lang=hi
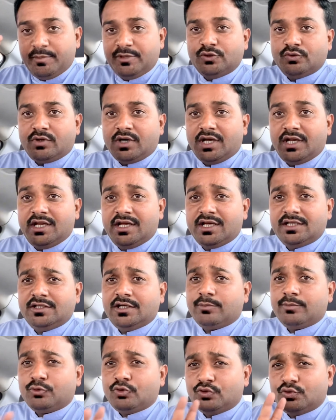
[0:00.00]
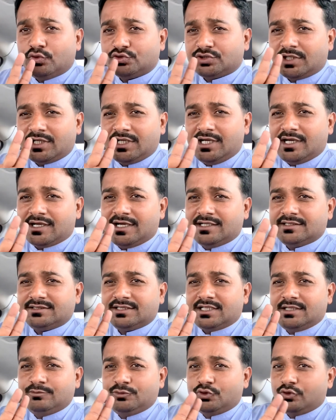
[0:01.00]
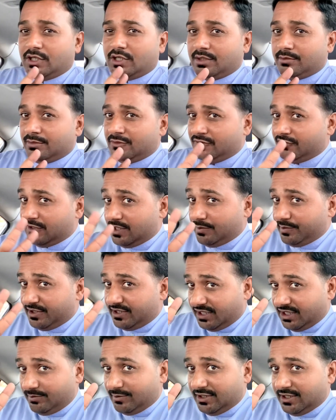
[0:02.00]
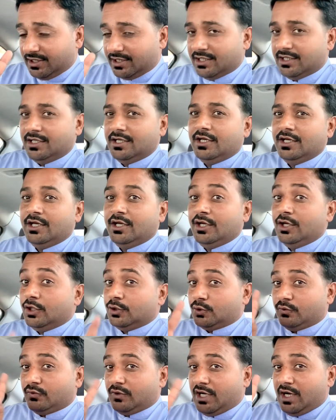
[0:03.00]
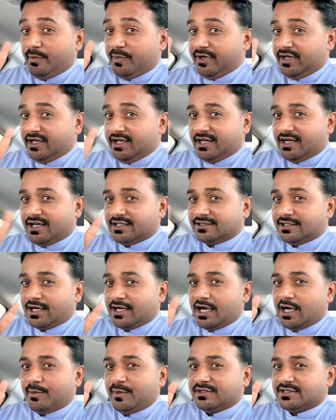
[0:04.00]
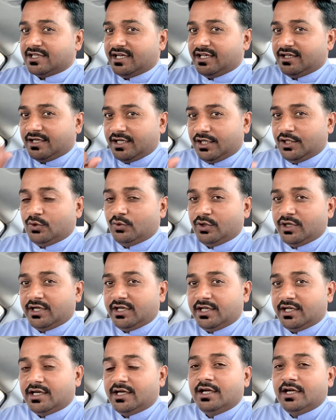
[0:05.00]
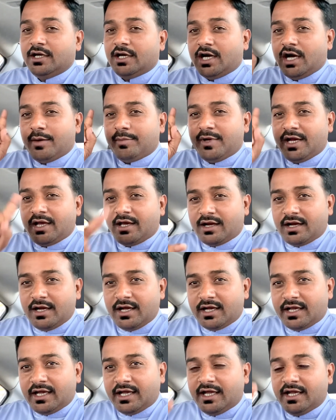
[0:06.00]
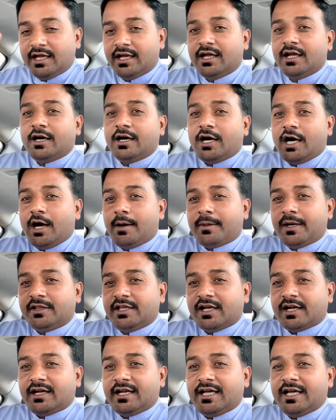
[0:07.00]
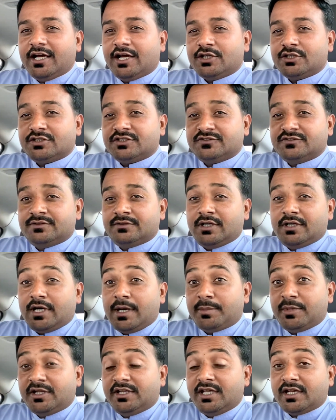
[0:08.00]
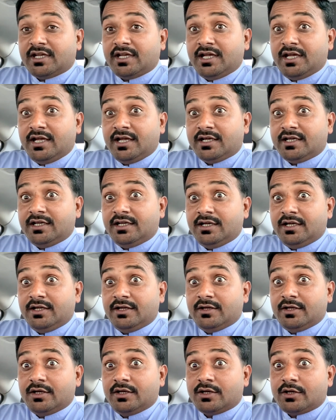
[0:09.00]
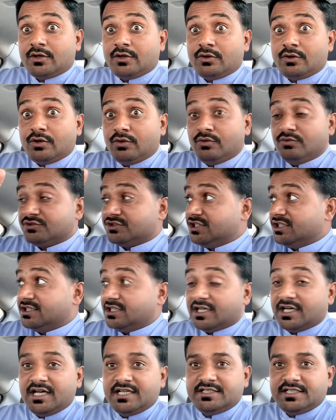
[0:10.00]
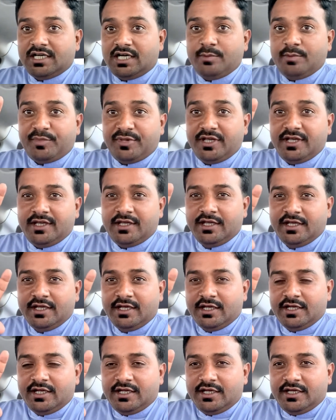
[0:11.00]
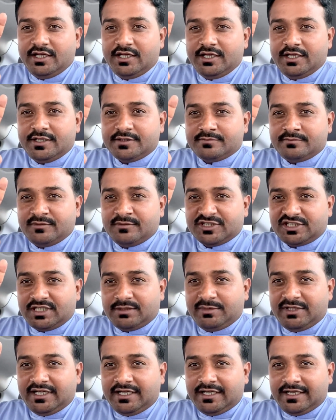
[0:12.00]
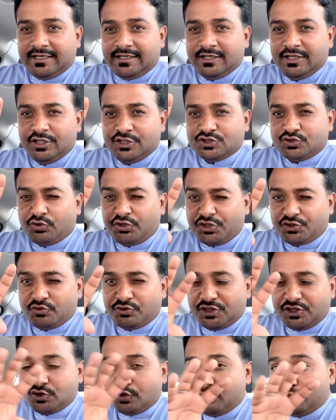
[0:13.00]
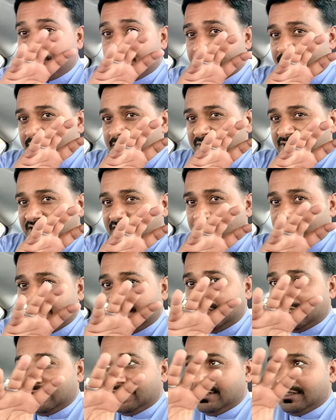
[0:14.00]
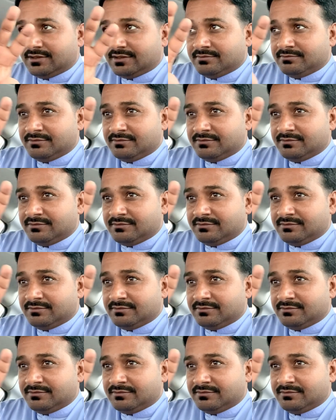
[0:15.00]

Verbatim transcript: पे दुकान लेंगे तो आपको दो सौ रियाल रेंट से कम दुकान में वहाँ पे नहीं मिलेगी तो वहाँ पे एक हजार रियाल में सेटिंग नहीं होगी ठीक है आपने करना क्या है आपने देखना है आपने देखना है कि कौन सी जगह जहाँ पे ए, मतलब छोटे छोटे जो मतलब है